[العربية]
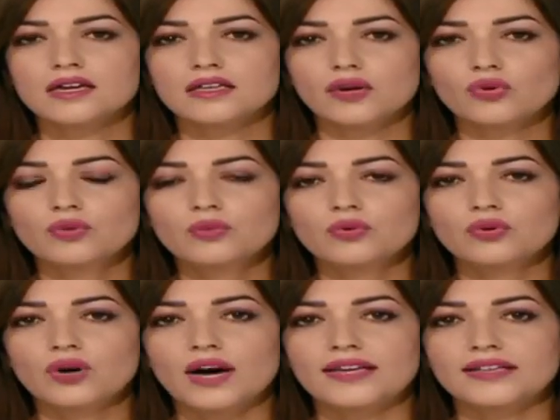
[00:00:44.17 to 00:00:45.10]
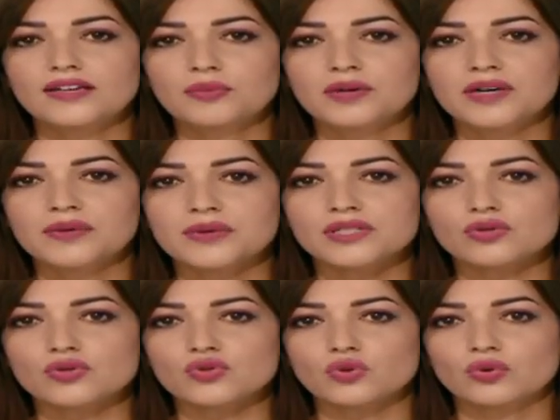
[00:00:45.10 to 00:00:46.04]
يقوم اليوم
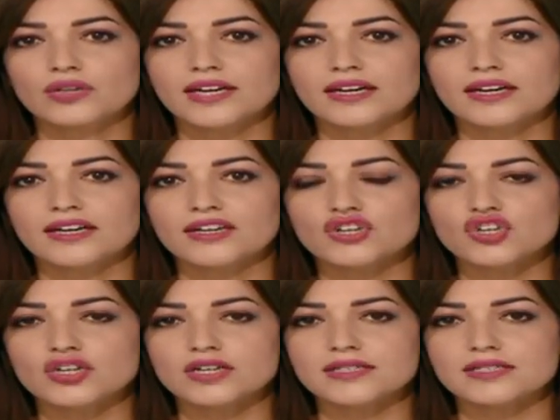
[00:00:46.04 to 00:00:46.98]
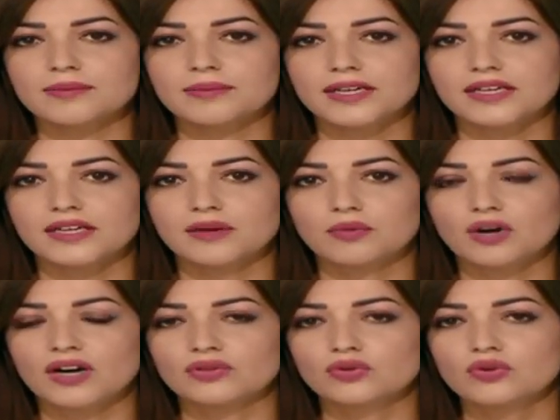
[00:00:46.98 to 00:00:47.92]
وزير الشؤون الخارجية صبري
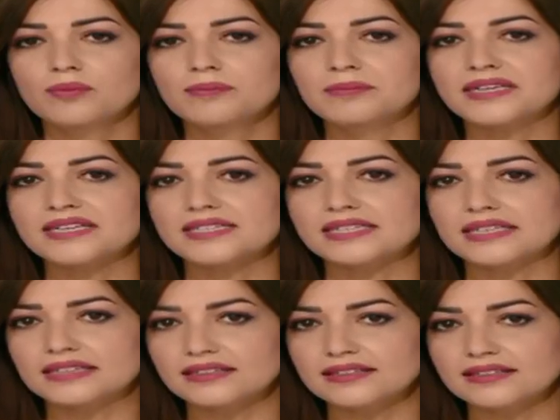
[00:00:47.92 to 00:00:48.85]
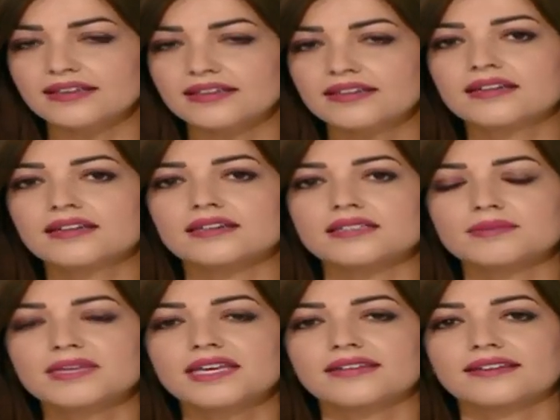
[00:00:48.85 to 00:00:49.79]
بقدوم بزيارة
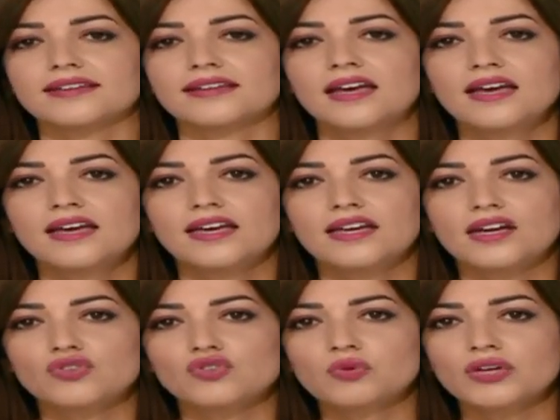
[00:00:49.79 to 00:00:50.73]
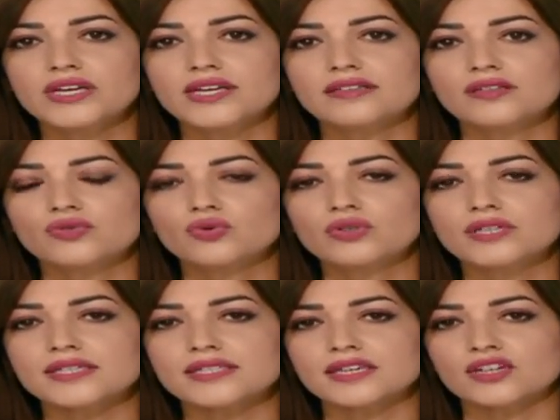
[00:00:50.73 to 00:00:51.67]
رسمية إلى جمهورية
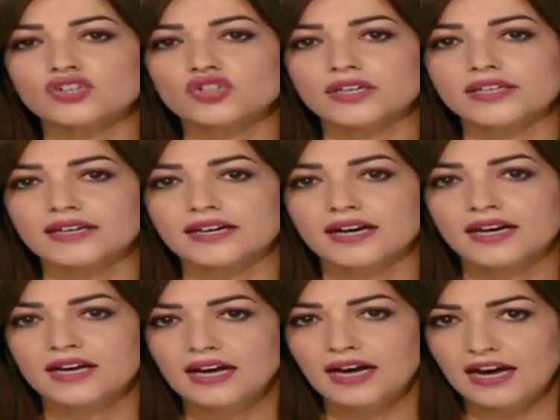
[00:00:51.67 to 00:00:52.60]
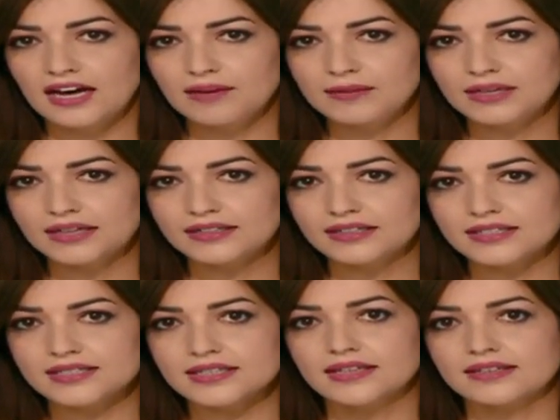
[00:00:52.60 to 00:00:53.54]
تونس الشقيقة حاملا
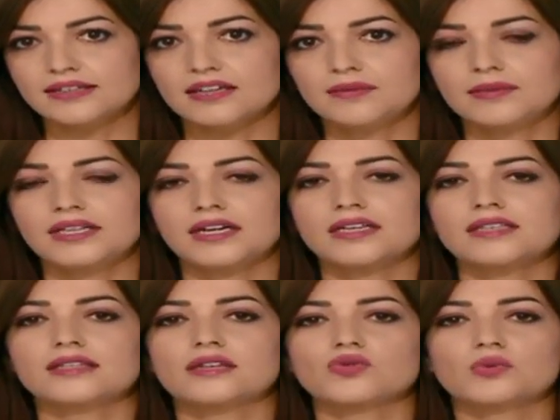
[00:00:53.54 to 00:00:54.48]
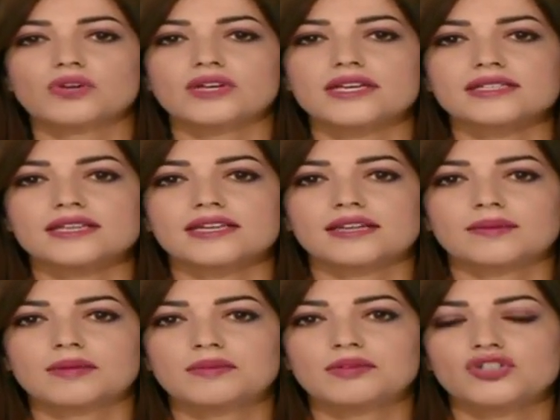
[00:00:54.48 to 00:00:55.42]
رسالة من رئيس الجمهورية السيد
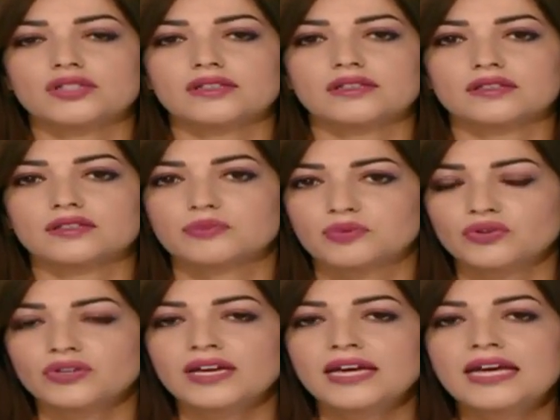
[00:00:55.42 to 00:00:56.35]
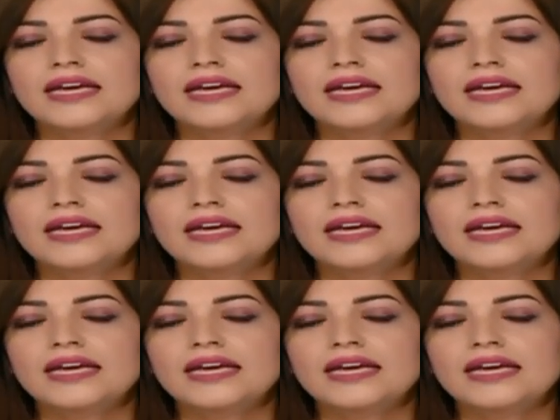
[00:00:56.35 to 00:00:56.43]
عبد المجيد طبون